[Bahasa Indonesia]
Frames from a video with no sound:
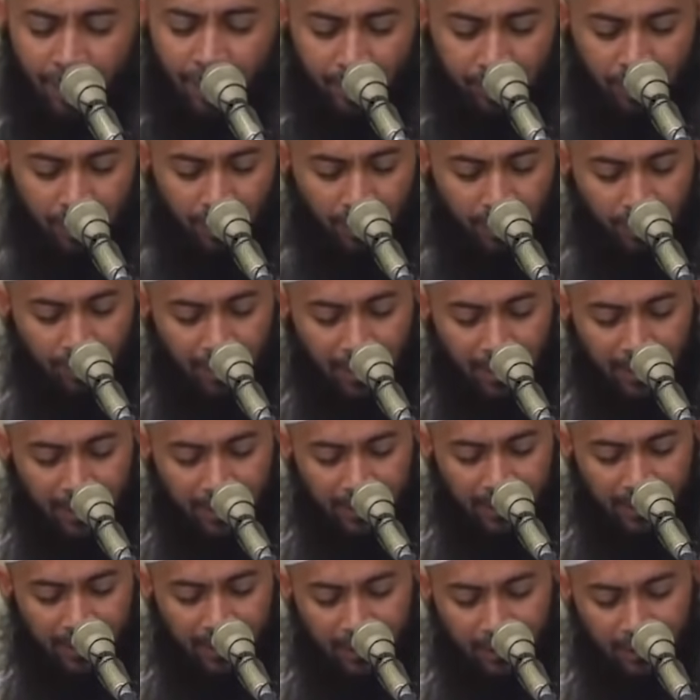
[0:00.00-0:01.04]
Allah
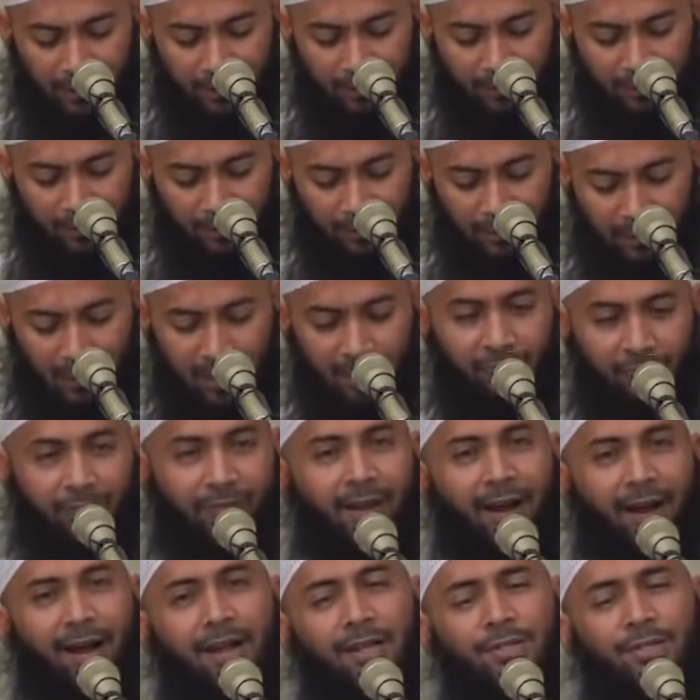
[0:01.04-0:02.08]
mengatakan
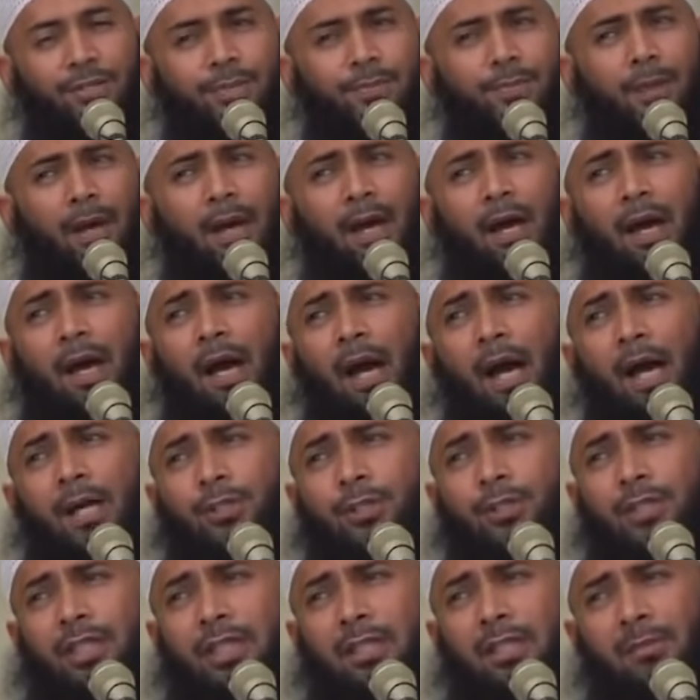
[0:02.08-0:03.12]
fa'asbaha
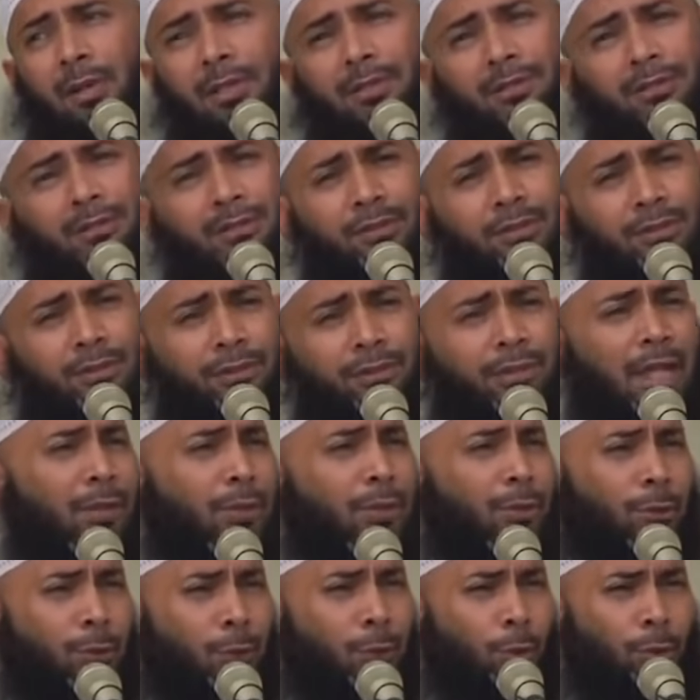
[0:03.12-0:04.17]
hashiman
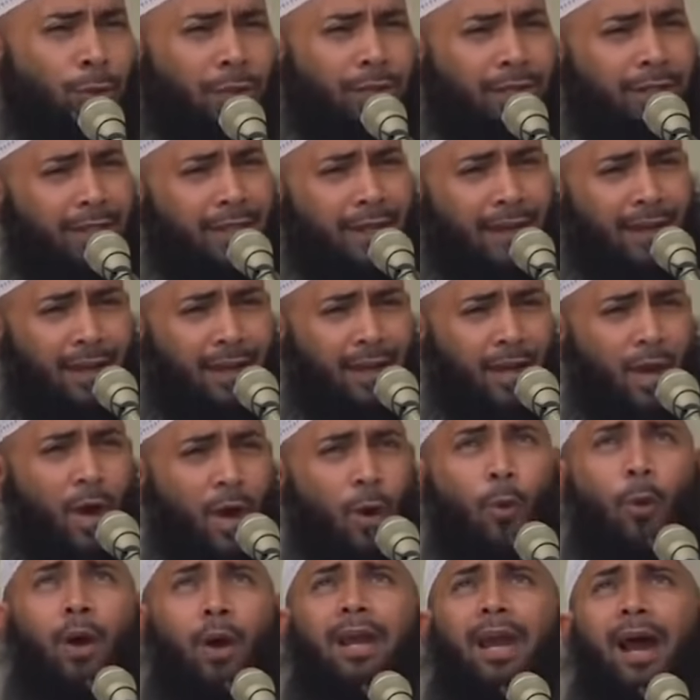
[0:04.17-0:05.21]
tadruh riyah
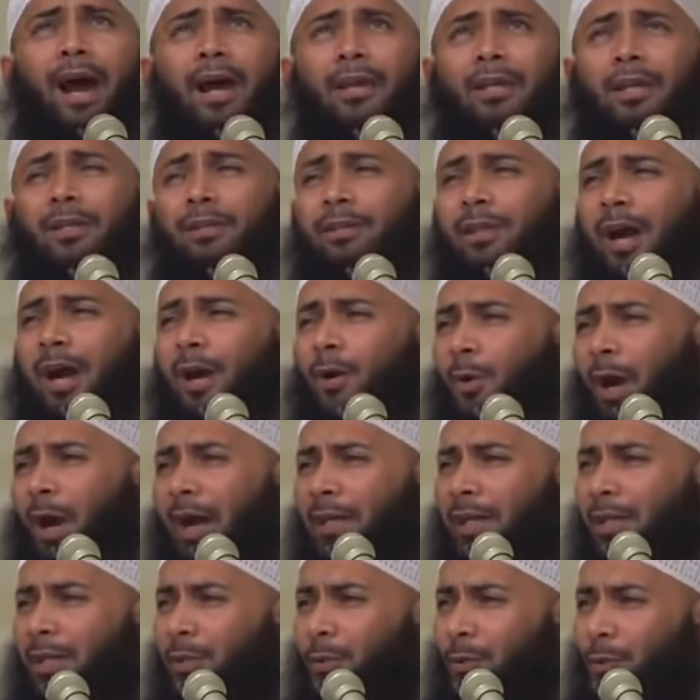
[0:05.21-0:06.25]
wa kana Allahu
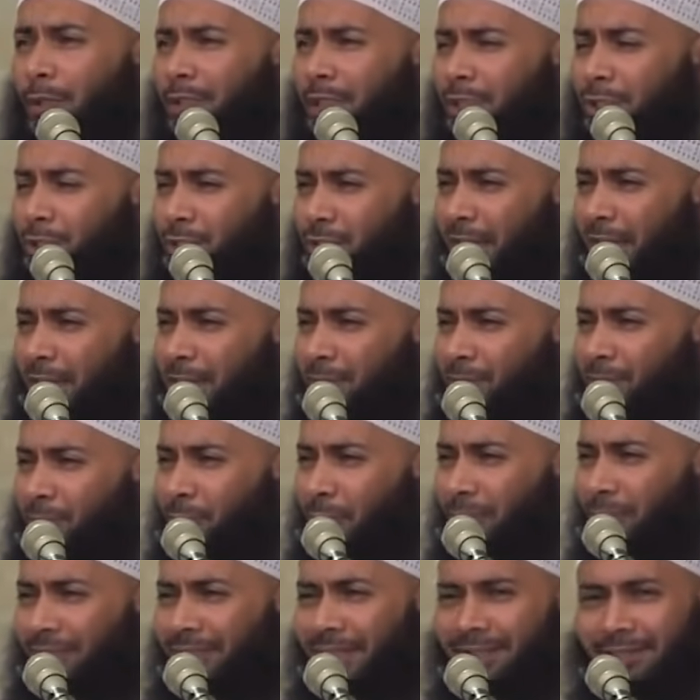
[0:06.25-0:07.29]
ala kulli syai'in
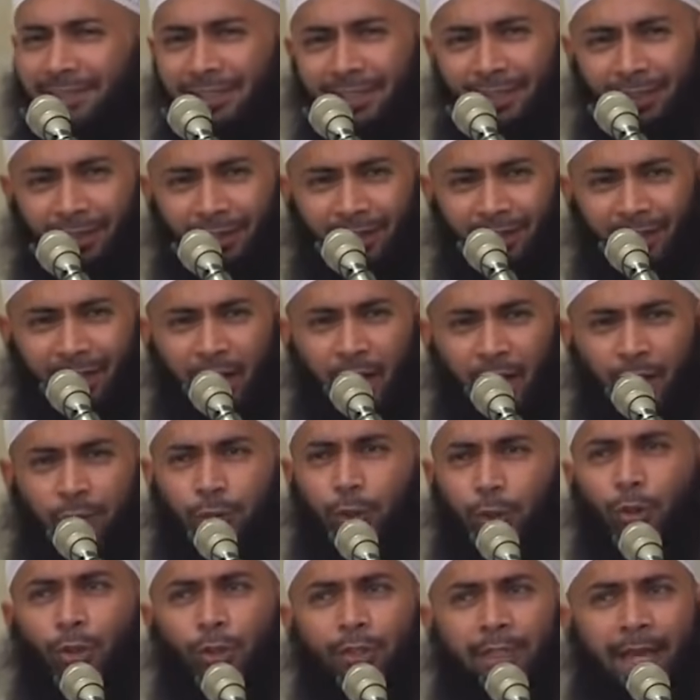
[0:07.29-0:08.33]
muqtadira.
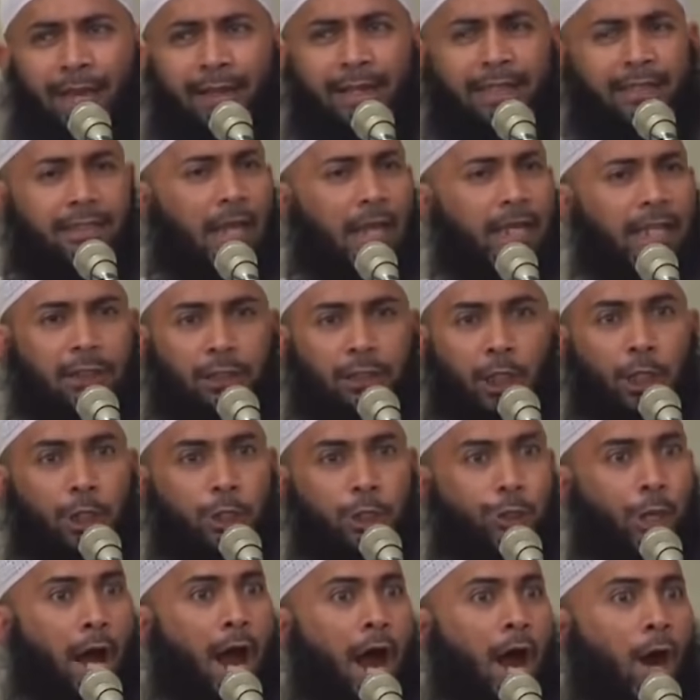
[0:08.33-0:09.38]
Tuh yang kita lihat
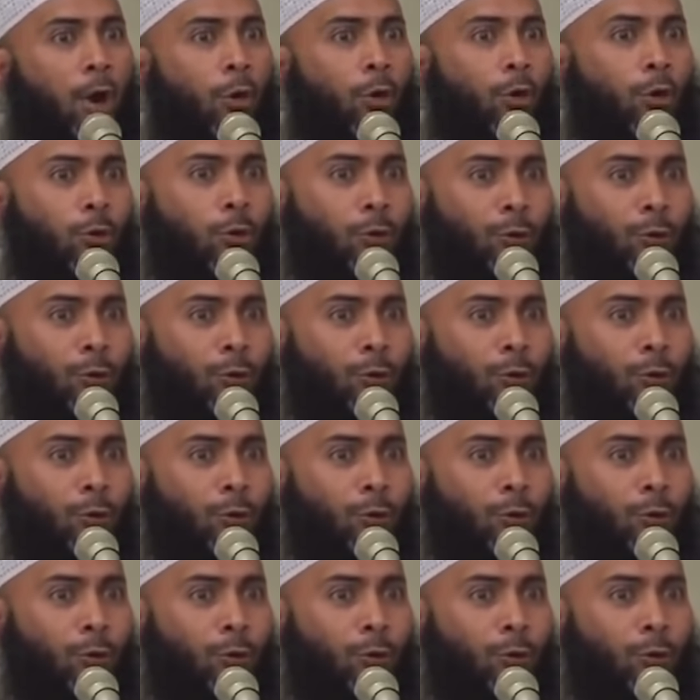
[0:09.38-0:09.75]
hijau